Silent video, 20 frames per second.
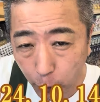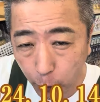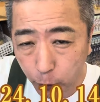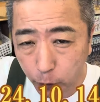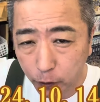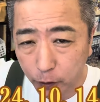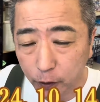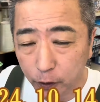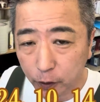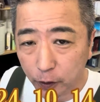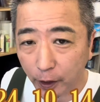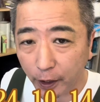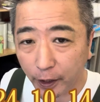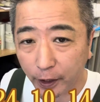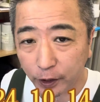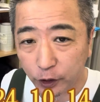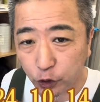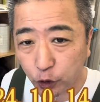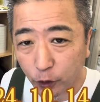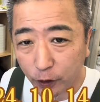局、
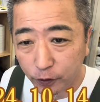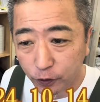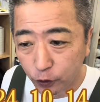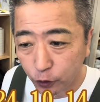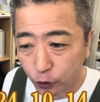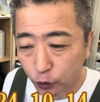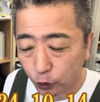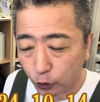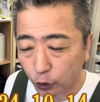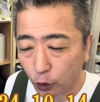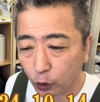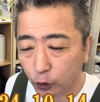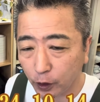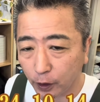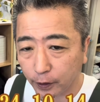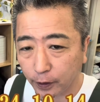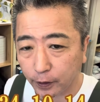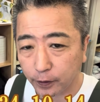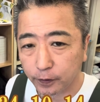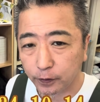えー、10月14
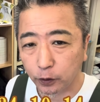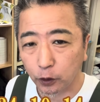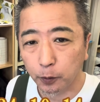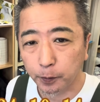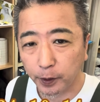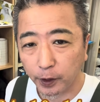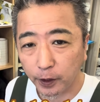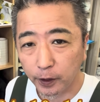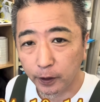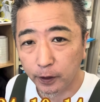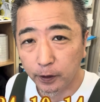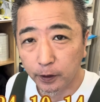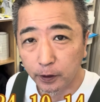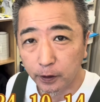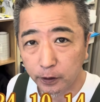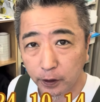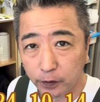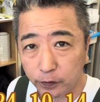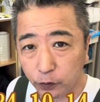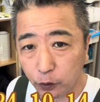日月曜日、
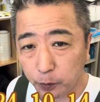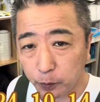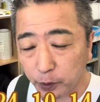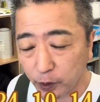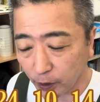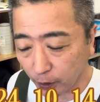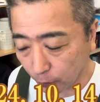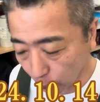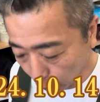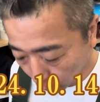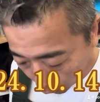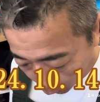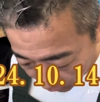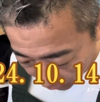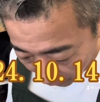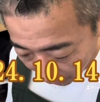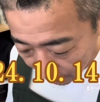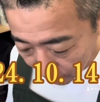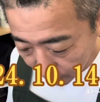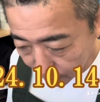月曜日だけど今日
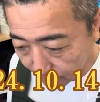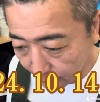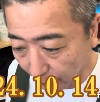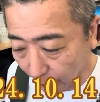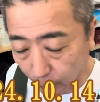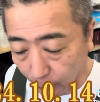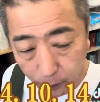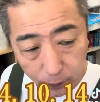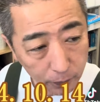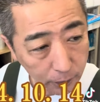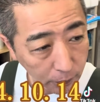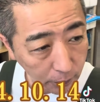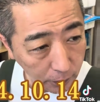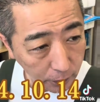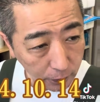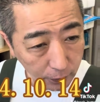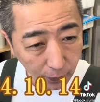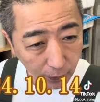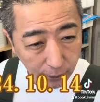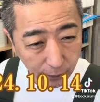祭日だよ。
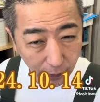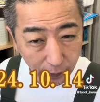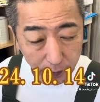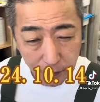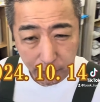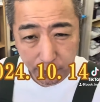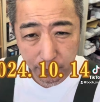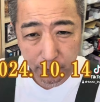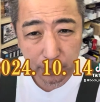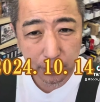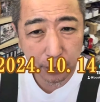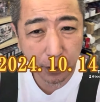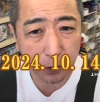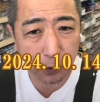で、祭日だ